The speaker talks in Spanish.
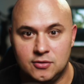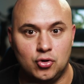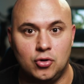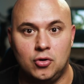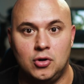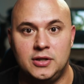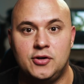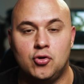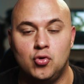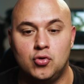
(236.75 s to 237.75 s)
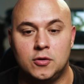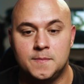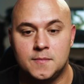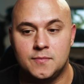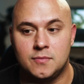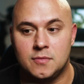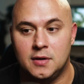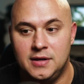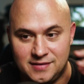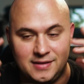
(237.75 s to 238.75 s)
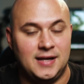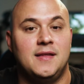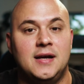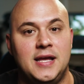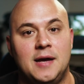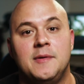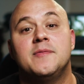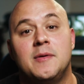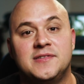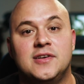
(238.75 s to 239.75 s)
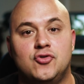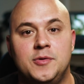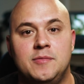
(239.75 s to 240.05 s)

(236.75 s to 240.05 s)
todo el disco duro y se te quedan ahí. A mí me va a eso